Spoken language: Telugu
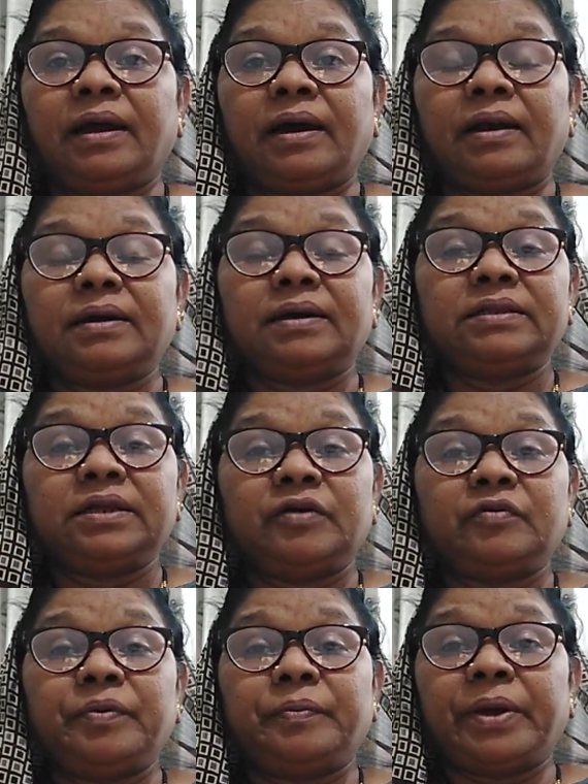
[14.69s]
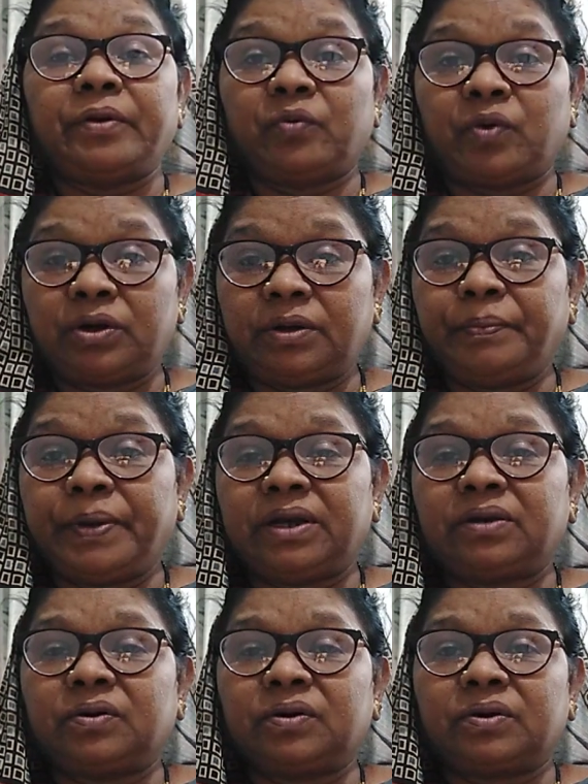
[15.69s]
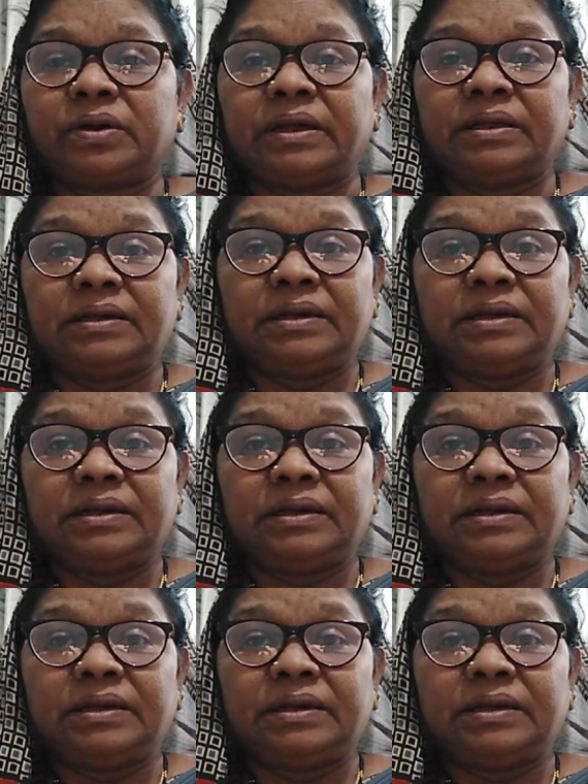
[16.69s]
కనుక దేవునిపై ఒట్టు పెట్టుకొనకుడి